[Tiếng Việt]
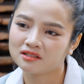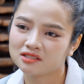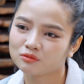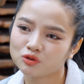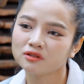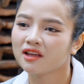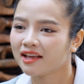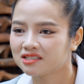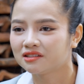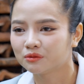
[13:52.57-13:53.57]
trong suốt những
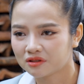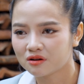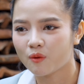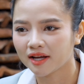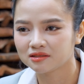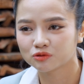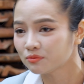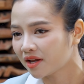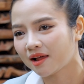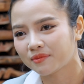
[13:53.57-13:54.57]
hành trình đầu tư của anh trong
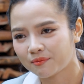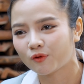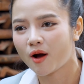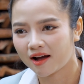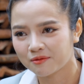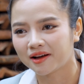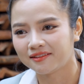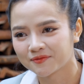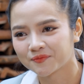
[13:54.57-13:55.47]
suốt 15 năm qua không ạ?